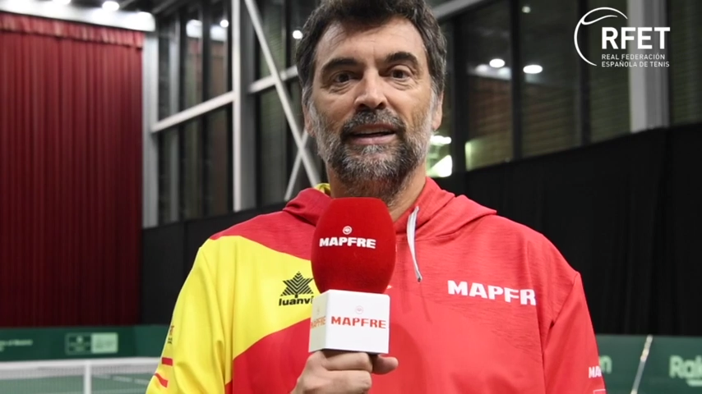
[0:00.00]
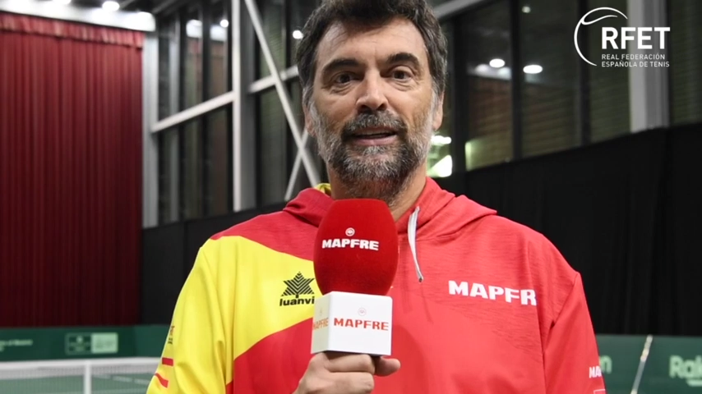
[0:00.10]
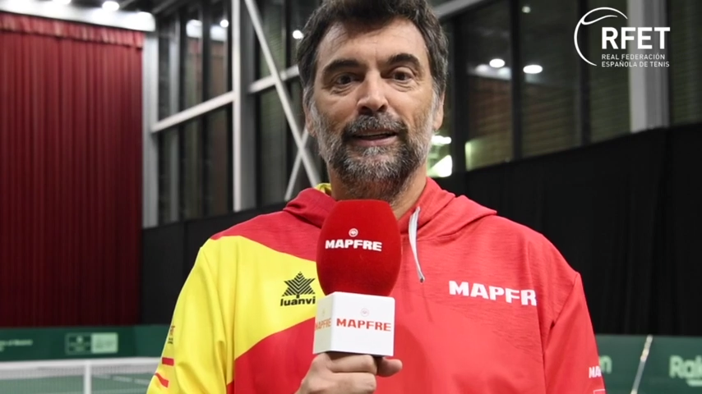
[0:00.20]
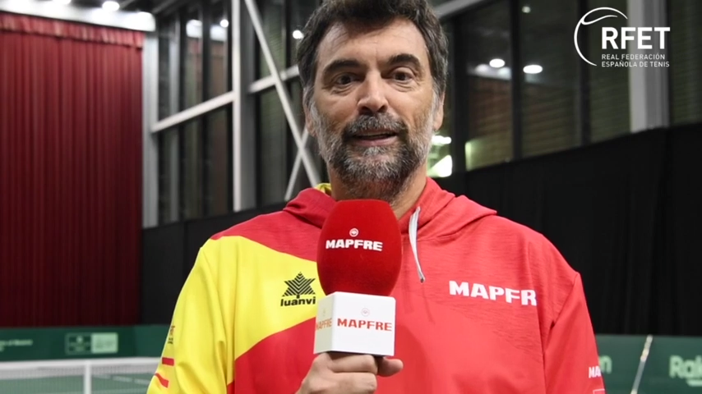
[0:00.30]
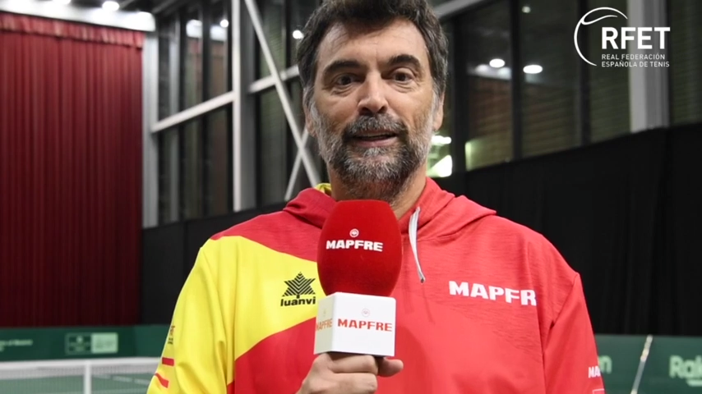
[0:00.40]

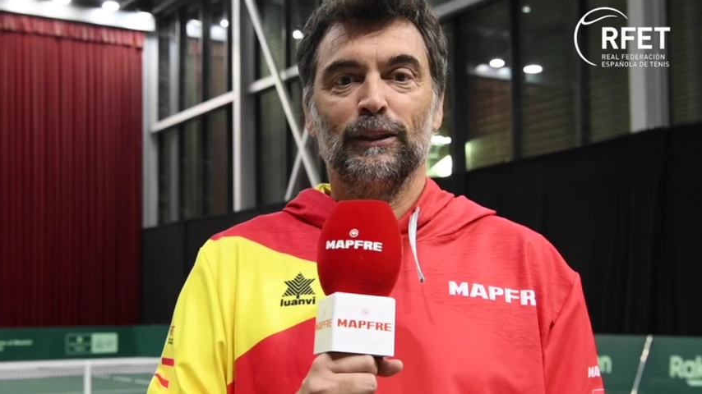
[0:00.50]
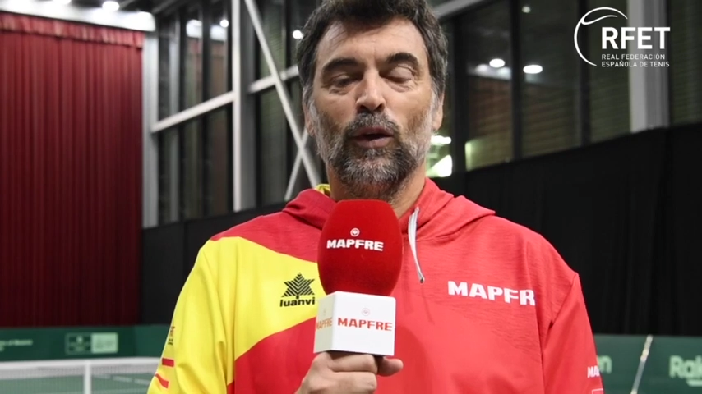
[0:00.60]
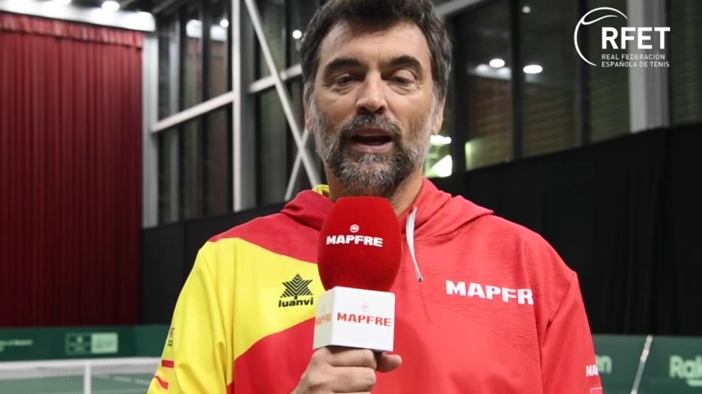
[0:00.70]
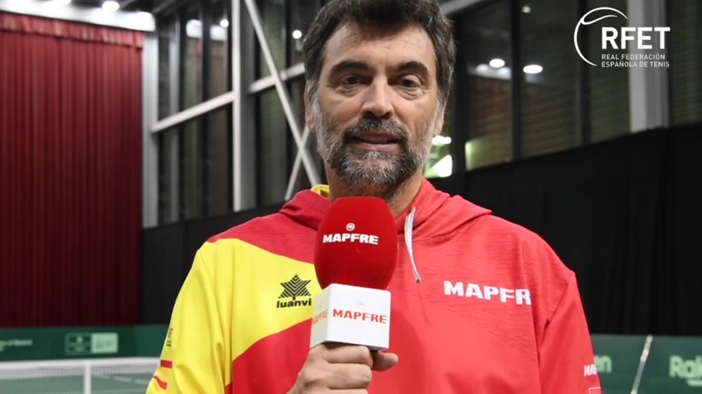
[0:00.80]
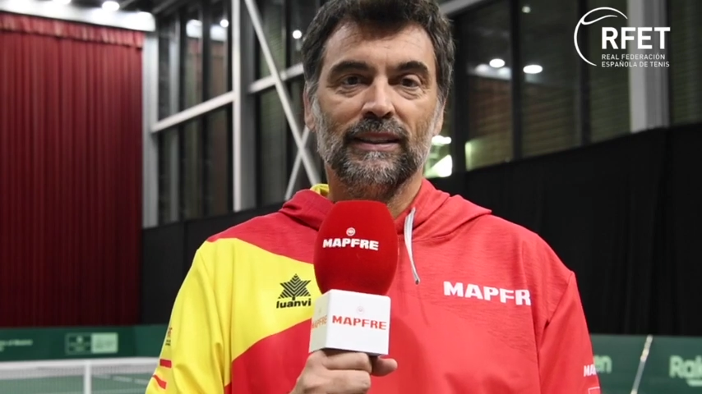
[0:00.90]
Eh,
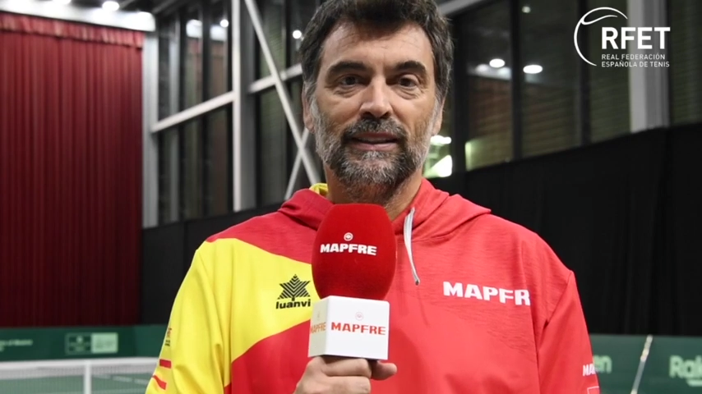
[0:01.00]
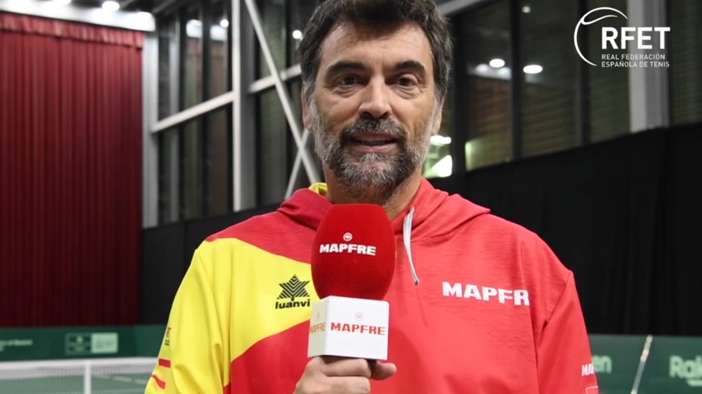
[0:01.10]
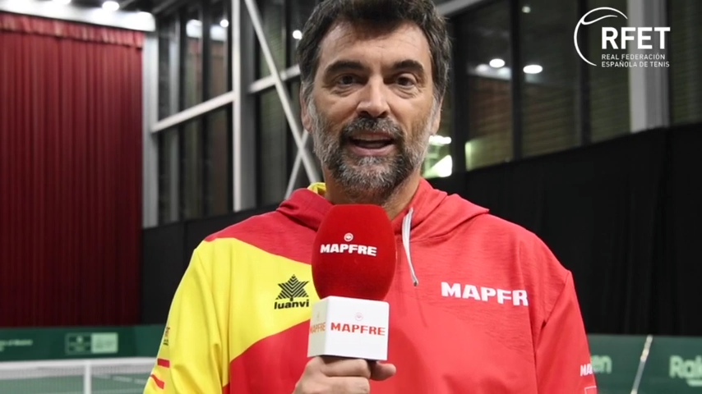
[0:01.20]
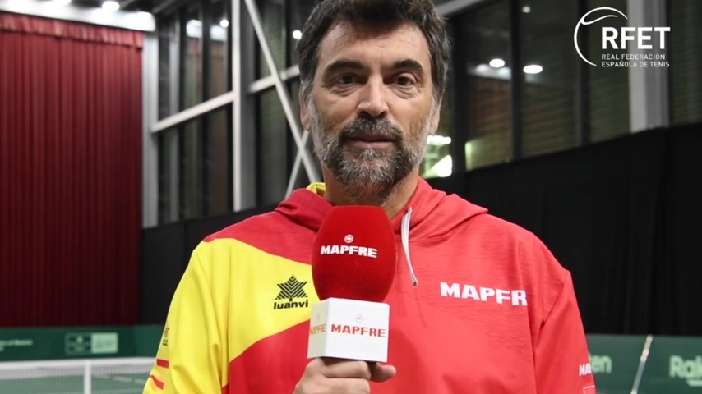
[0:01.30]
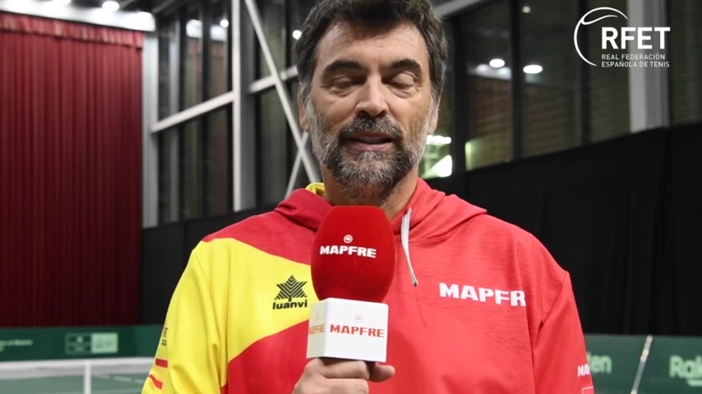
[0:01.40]
todas las
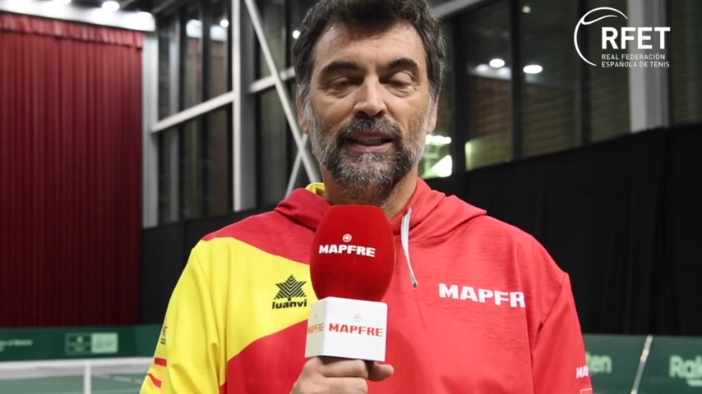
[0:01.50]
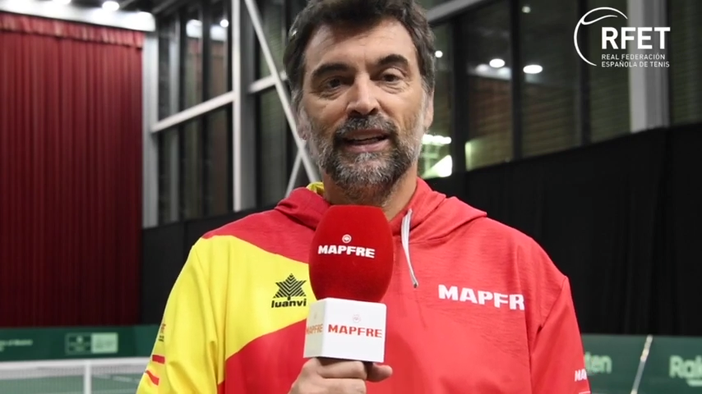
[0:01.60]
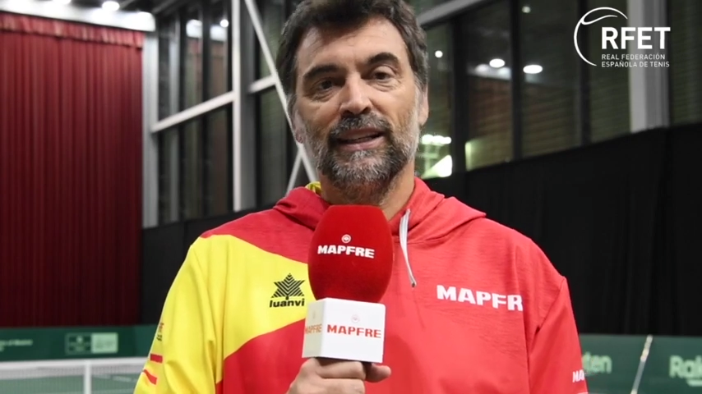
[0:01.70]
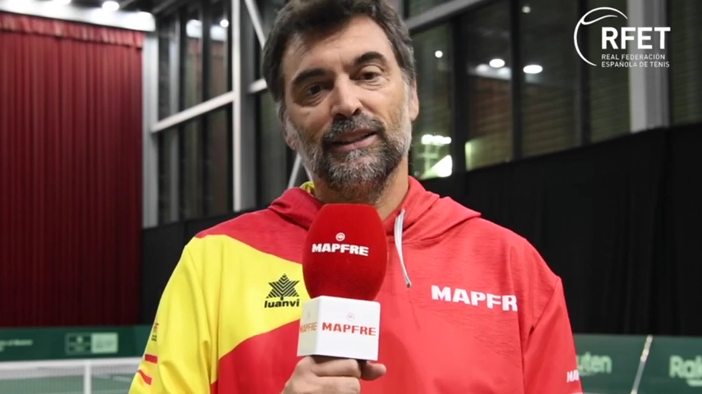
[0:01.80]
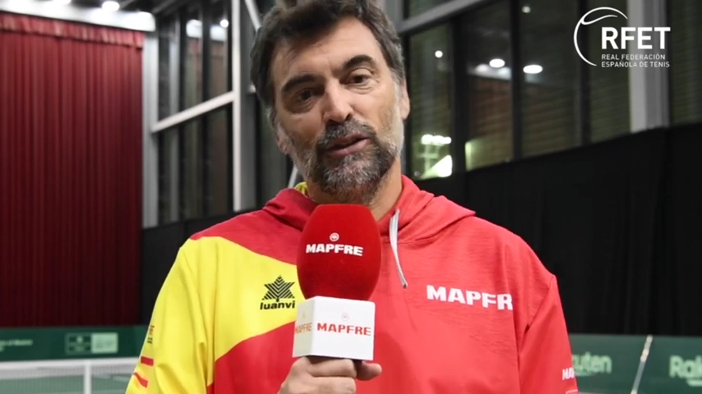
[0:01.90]
entradas vendidas.